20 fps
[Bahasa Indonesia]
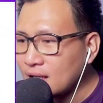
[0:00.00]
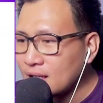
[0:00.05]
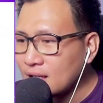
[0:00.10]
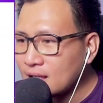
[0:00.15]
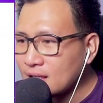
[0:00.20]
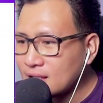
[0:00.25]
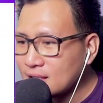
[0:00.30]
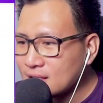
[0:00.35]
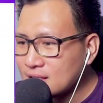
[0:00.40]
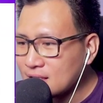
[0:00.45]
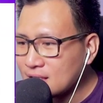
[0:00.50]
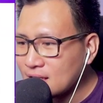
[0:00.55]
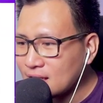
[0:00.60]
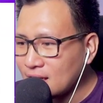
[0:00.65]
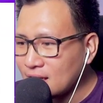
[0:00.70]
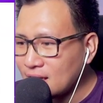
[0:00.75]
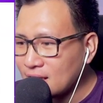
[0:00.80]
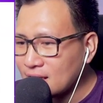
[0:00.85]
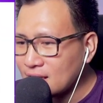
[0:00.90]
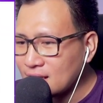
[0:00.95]
Oke, kita cari
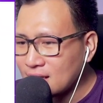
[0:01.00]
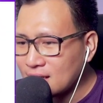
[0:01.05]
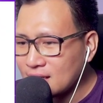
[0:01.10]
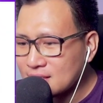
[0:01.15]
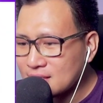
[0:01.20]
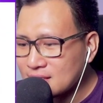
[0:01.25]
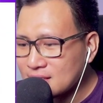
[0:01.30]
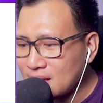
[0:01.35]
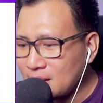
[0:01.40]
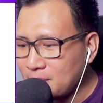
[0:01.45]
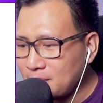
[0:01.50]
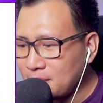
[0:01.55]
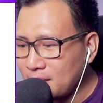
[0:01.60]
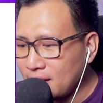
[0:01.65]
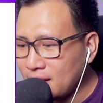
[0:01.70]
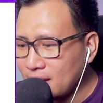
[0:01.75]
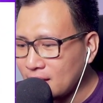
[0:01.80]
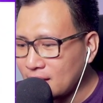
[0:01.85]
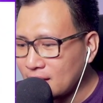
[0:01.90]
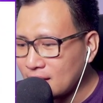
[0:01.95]
lagi guys.
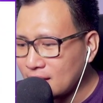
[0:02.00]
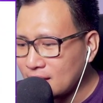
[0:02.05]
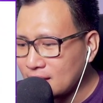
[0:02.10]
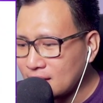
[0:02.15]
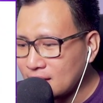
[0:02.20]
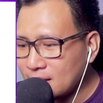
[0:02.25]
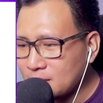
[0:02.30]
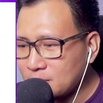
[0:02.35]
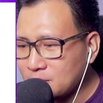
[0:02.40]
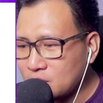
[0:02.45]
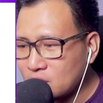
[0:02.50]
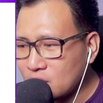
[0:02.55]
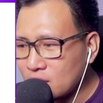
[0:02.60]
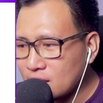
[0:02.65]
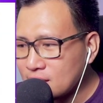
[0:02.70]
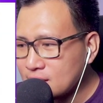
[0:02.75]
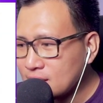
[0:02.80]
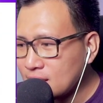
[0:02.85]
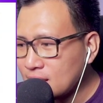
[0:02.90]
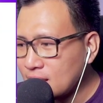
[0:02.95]
Apa ini kan?
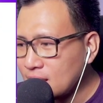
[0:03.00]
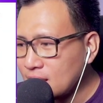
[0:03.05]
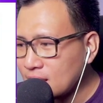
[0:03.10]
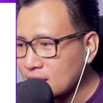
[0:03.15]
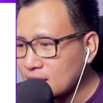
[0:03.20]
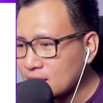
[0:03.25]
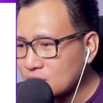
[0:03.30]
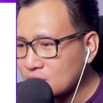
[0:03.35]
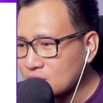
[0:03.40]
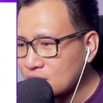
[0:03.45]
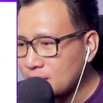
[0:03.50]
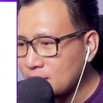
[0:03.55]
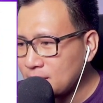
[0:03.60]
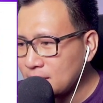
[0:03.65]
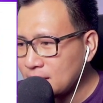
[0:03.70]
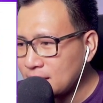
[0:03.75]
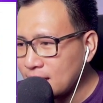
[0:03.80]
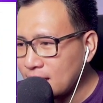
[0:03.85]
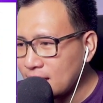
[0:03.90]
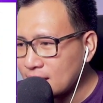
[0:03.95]
Landmore aja. Kita sudah
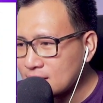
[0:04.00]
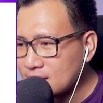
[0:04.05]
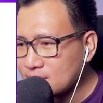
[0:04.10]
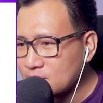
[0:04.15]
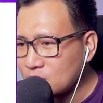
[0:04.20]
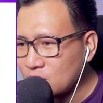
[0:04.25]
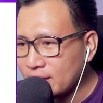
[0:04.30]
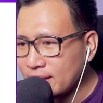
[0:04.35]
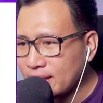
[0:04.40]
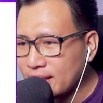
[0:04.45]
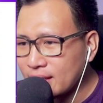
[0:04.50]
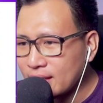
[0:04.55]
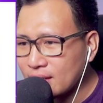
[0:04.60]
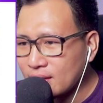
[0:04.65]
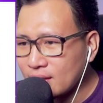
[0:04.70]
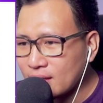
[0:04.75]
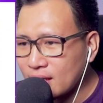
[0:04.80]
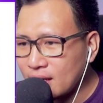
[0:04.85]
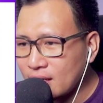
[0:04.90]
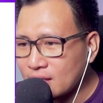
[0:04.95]
melihat semuanya
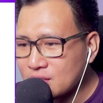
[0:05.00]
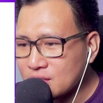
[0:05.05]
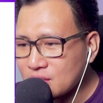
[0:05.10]
gitu kan.